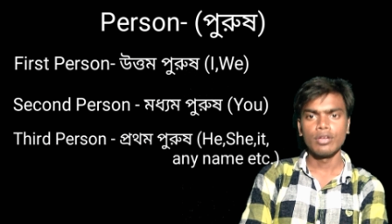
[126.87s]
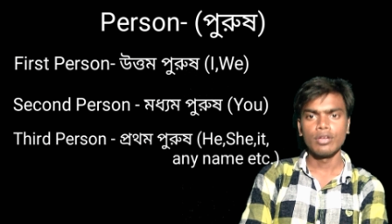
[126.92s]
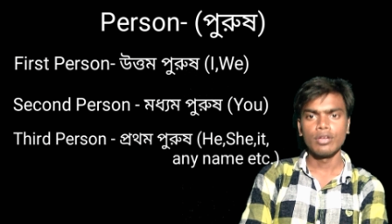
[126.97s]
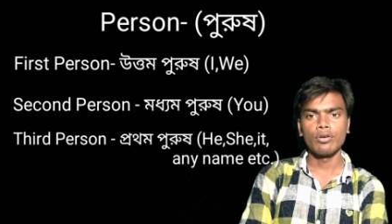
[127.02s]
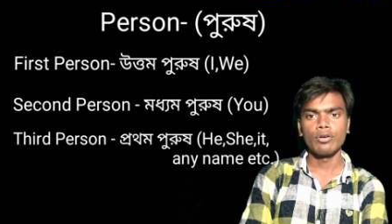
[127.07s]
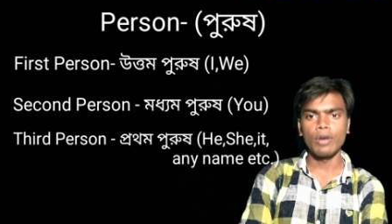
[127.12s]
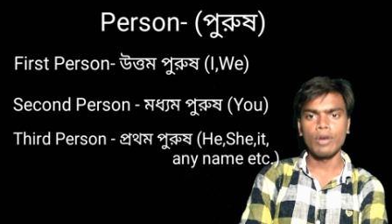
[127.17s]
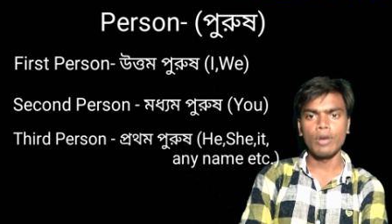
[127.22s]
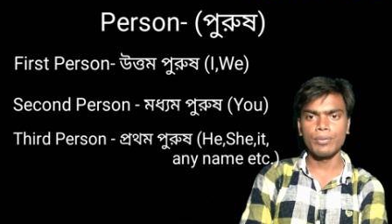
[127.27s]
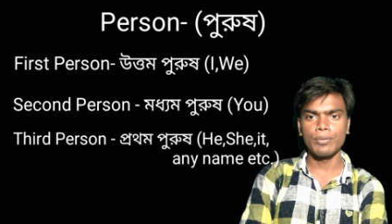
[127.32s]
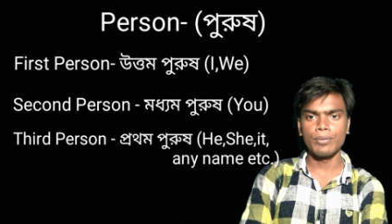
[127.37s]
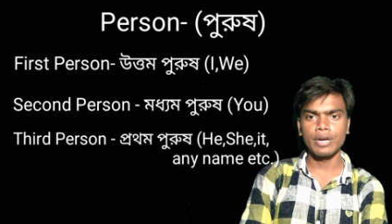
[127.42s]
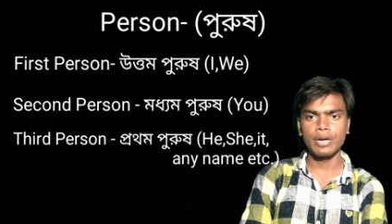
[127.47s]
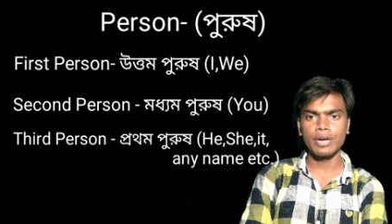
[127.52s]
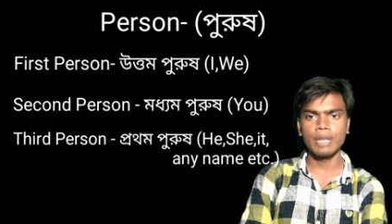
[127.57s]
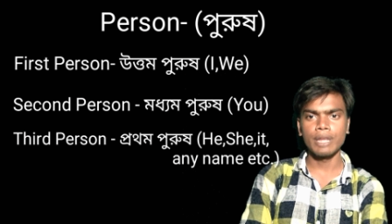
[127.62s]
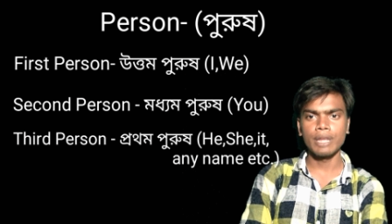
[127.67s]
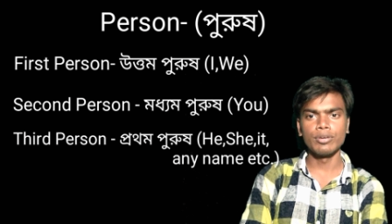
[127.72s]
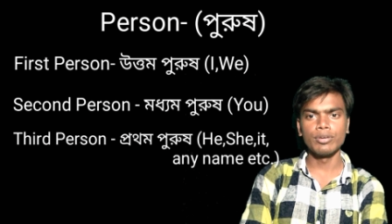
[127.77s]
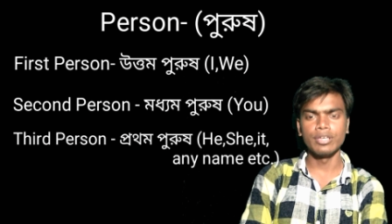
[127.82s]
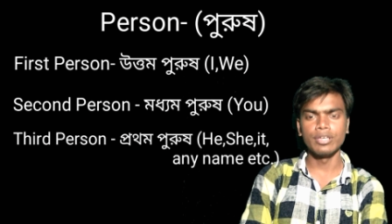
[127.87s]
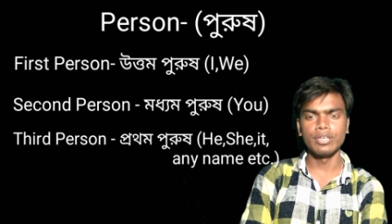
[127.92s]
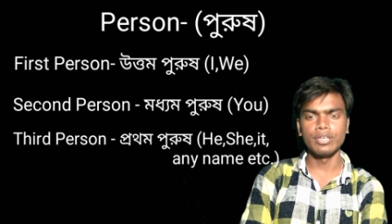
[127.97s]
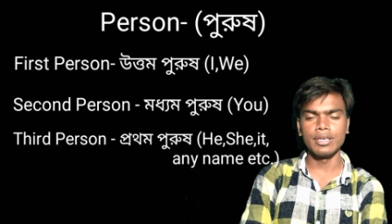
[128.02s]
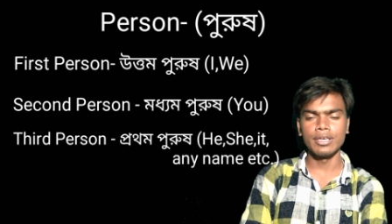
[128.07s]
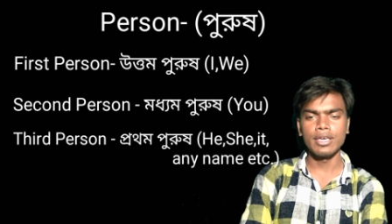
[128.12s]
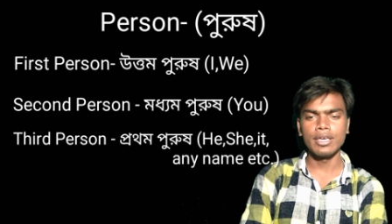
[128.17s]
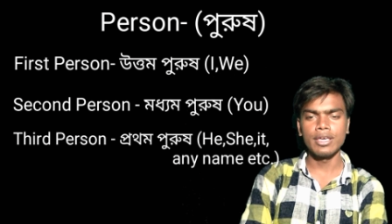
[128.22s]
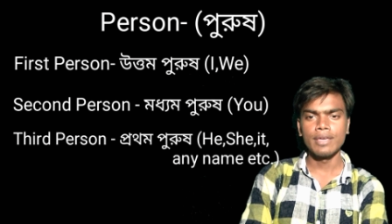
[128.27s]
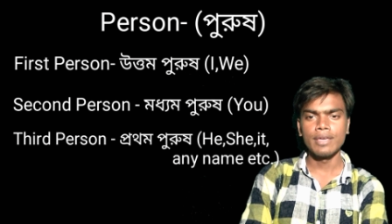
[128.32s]
কয় প্রকার এবং কি কি
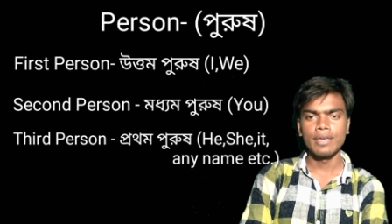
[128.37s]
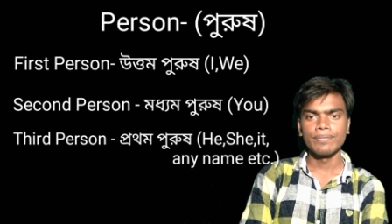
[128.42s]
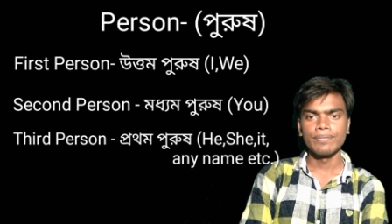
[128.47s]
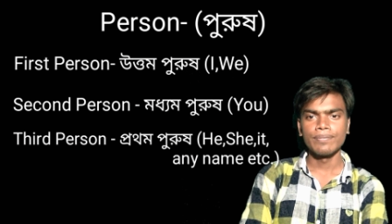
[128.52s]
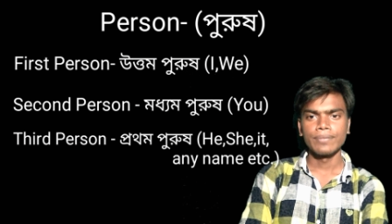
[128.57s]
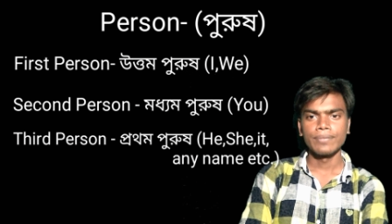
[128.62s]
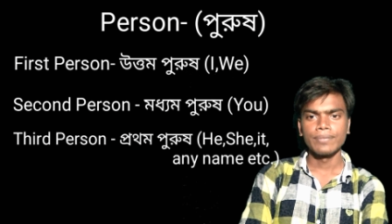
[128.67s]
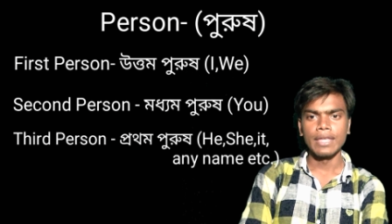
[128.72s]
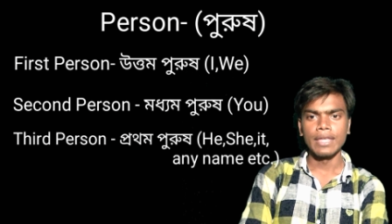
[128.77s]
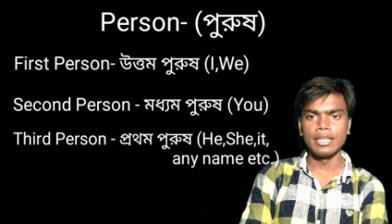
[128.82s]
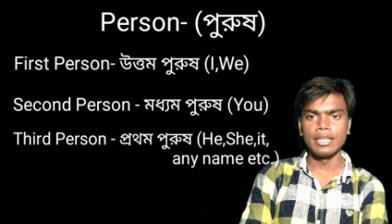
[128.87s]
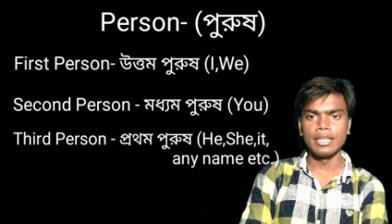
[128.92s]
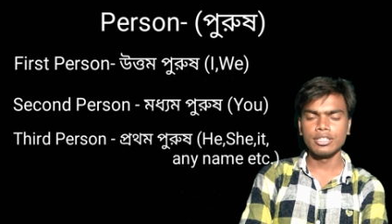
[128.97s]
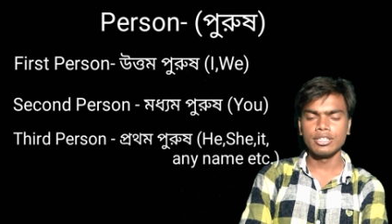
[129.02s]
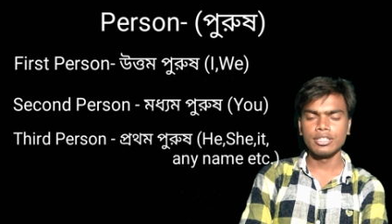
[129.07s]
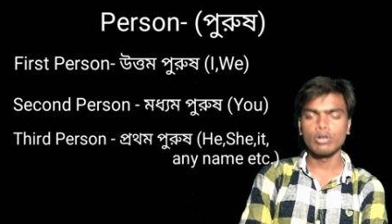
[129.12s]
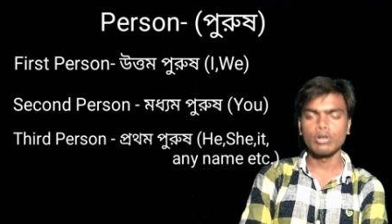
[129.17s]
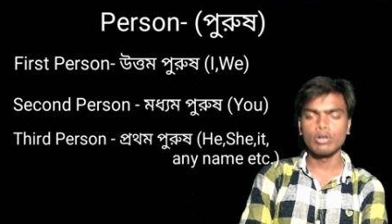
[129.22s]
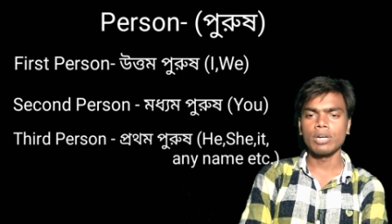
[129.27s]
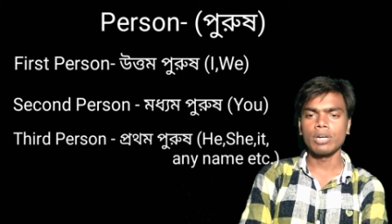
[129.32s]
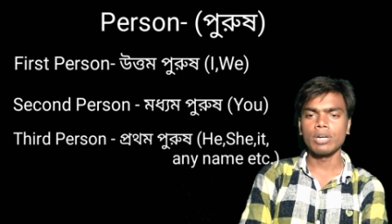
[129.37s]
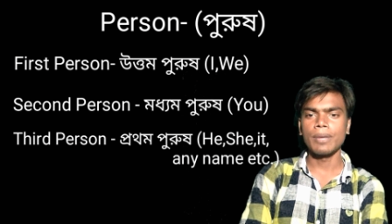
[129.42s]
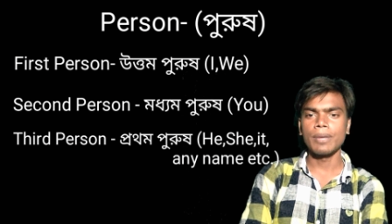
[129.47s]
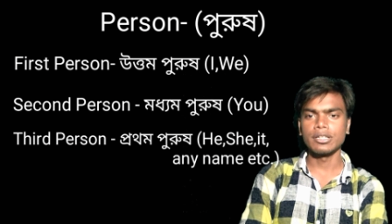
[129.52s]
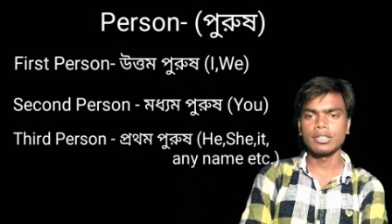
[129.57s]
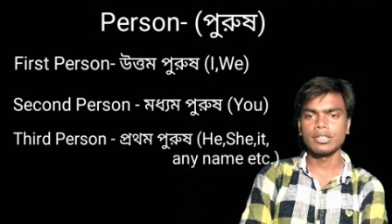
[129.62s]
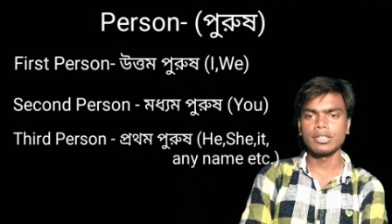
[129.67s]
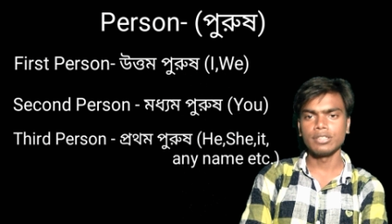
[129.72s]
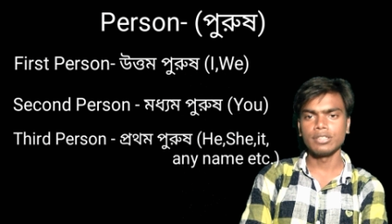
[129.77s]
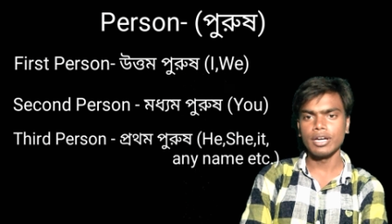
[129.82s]
ইংরেজিতে কটা
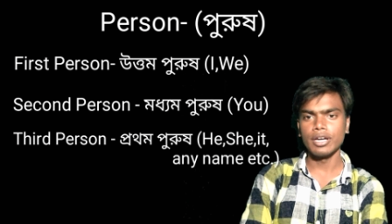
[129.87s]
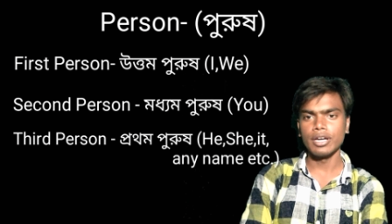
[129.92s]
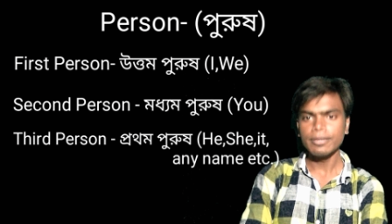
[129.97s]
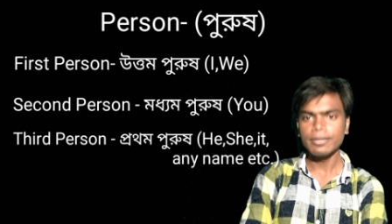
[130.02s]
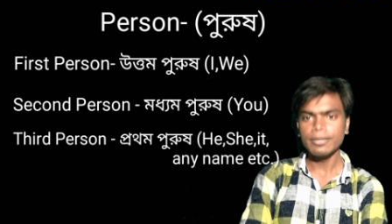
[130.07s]
পার্সন হয়